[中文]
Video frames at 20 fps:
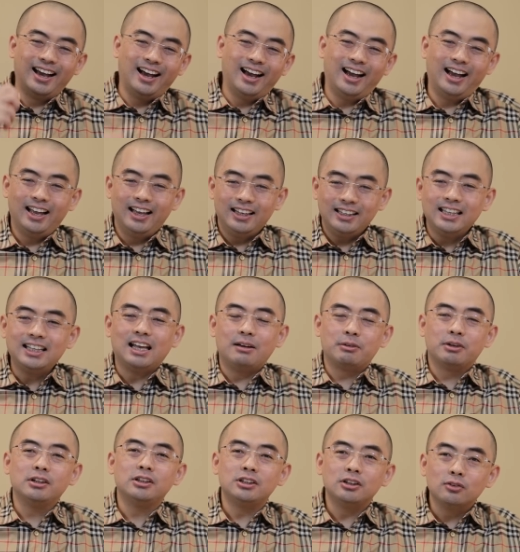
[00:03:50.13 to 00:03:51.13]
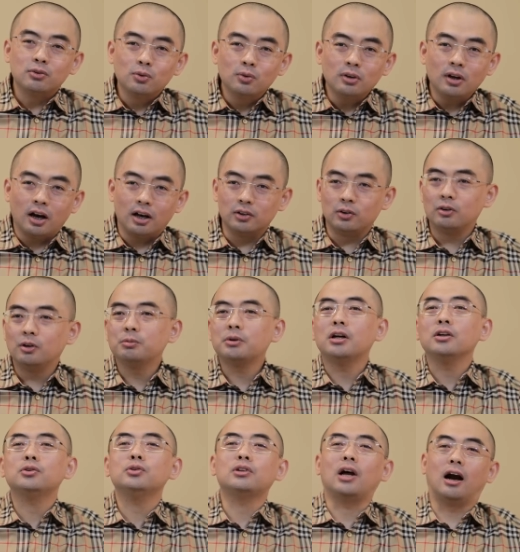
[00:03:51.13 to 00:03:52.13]
呃，叶简明失踪了，很多人不
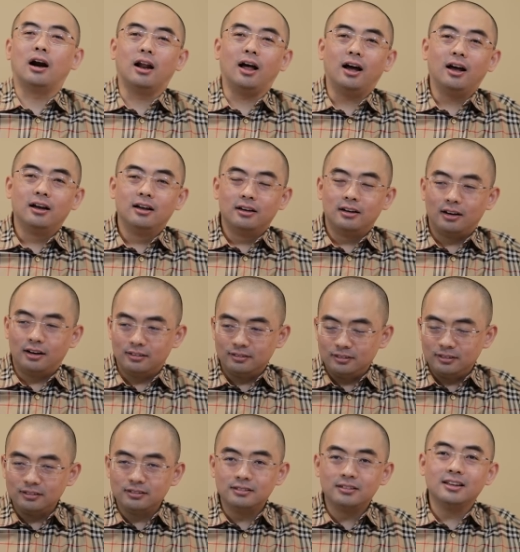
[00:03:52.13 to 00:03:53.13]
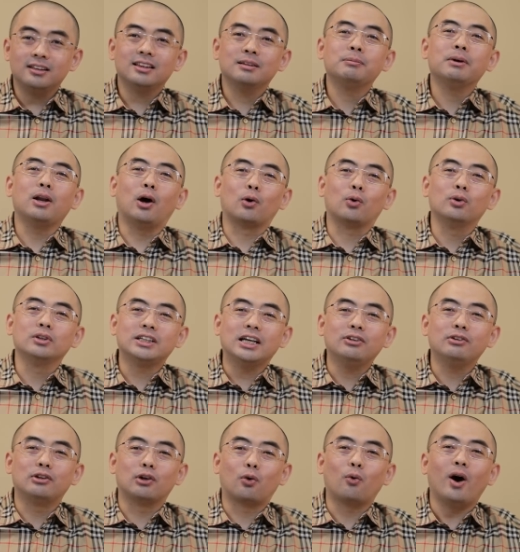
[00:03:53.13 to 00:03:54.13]
知道去哪儿了啊！在咱们老共
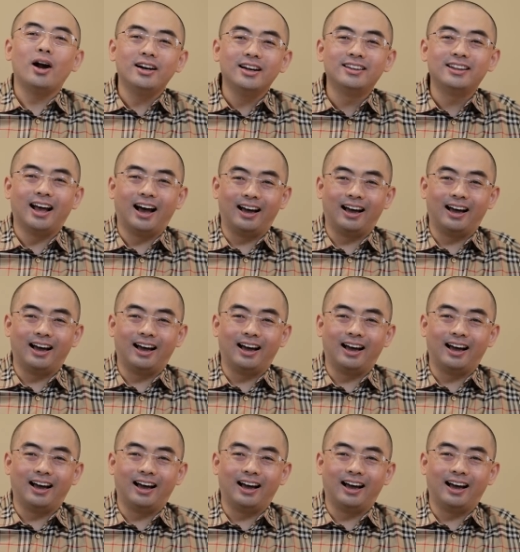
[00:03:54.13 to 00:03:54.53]
监狱里关着呢，